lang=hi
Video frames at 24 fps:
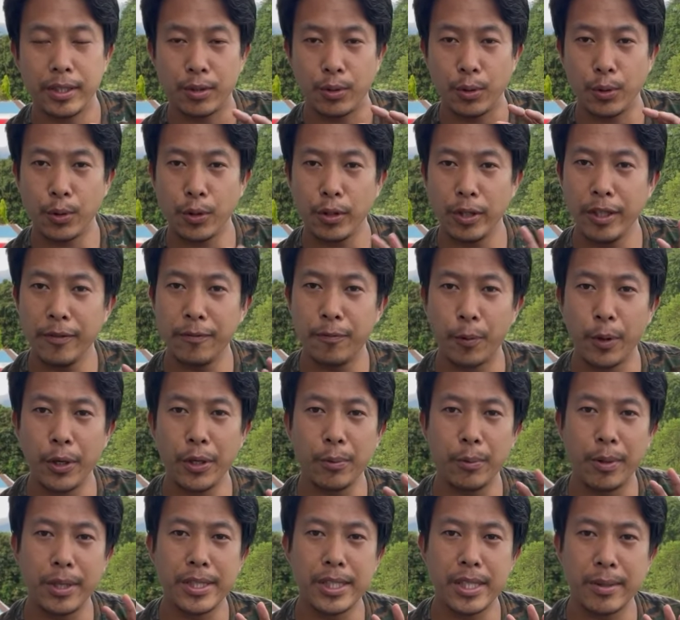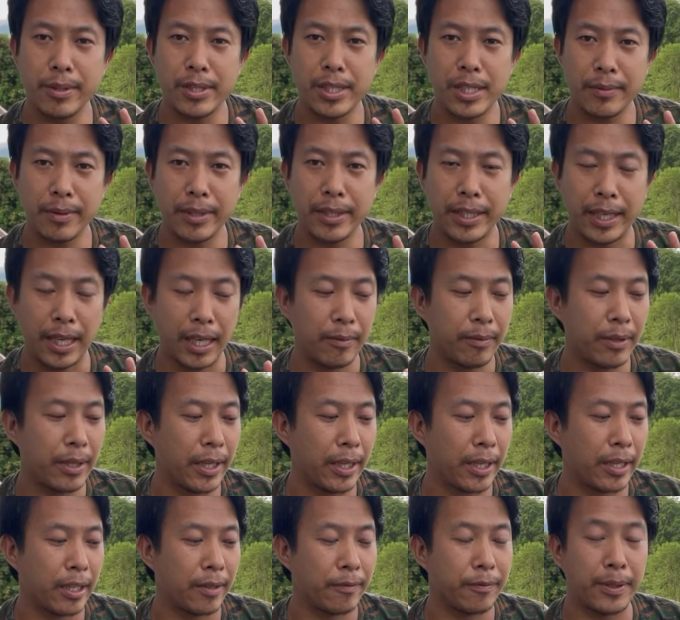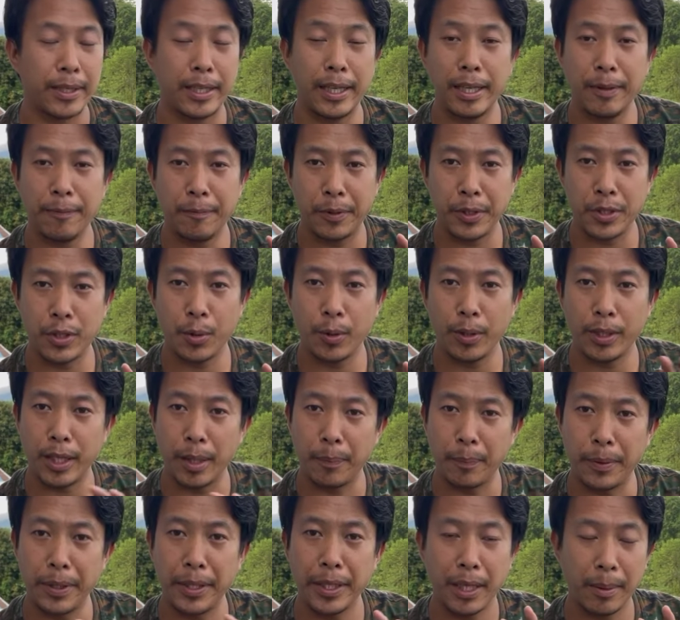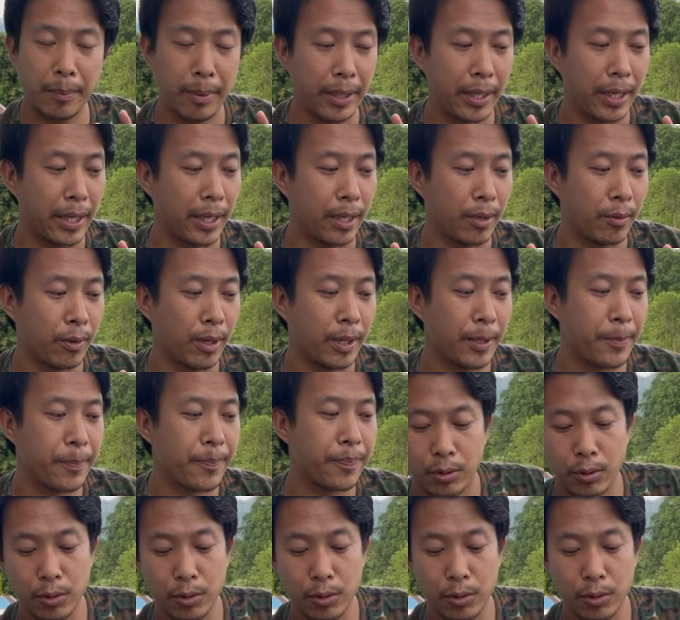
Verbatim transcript: दोनों ही पॉइंट वन सेवन सेवन कैलिबर एयर राइफल है प्रिसियोल कंपनी का बनाया हुआ